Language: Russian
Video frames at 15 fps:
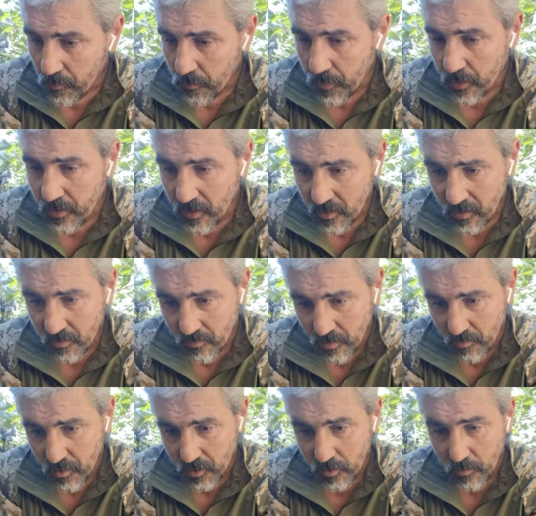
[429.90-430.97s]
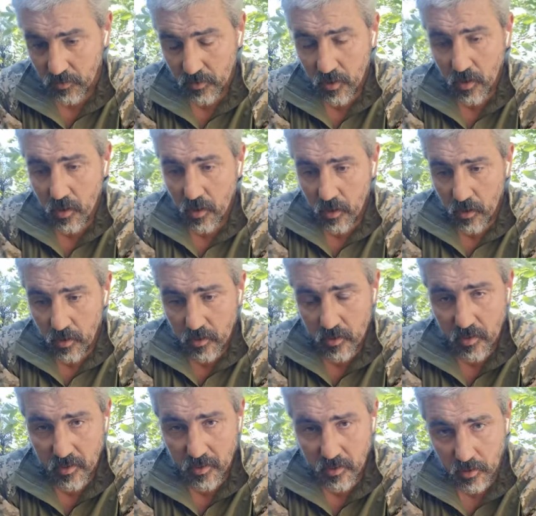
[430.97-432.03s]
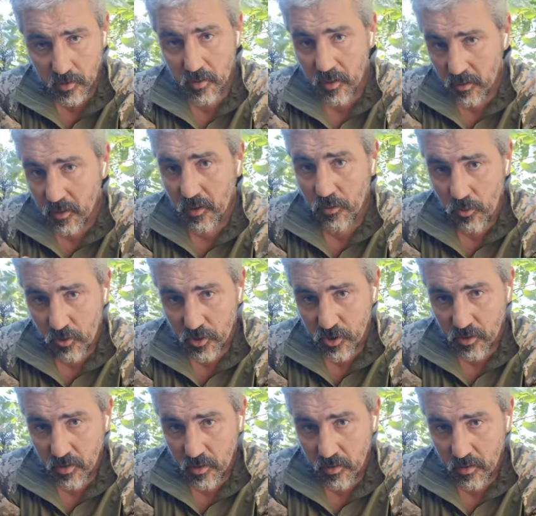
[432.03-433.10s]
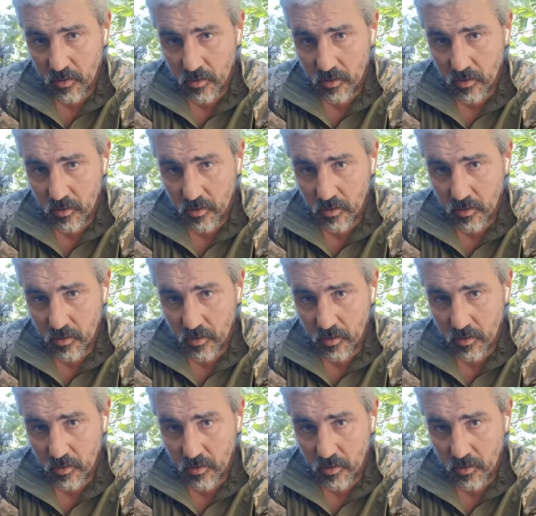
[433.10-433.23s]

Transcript: понятен вам механизм? Язык это ложка,